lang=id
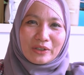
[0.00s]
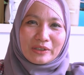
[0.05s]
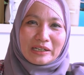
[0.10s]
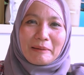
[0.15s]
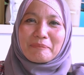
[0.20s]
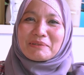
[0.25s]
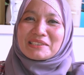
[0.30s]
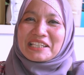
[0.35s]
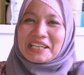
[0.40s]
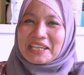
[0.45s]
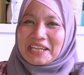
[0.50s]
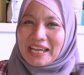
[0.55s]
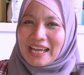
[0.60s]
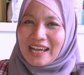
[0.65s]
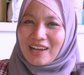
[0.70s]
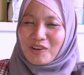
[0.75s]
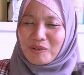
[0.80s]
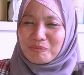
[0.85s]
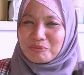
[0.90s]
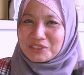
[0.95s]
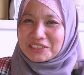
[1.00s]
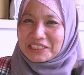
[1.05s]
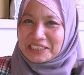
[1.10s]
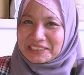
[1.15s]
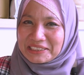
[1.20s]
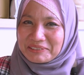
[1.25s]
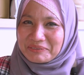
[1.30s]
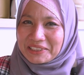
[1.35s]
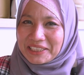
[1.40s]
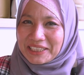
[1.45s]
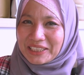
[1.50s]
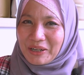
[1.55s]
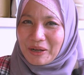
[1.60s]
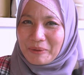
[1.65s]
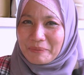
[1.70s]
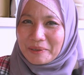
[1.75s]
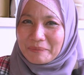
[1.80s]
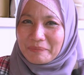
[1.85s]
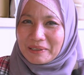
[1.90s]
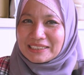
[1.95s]
nggak percaya kok bisa sih bikin
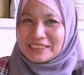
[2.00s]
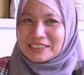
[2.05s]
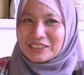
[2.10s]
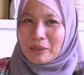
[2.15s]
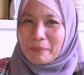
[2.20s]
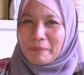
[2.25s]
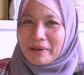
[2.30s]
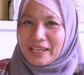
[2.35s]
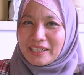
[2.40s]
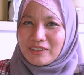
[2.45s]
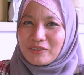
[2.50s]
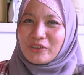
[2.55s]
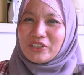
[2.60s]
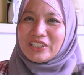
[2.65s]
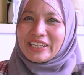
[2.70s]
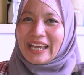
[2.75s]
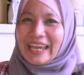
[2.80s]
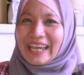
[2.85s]
kopi pas dicobain oh ya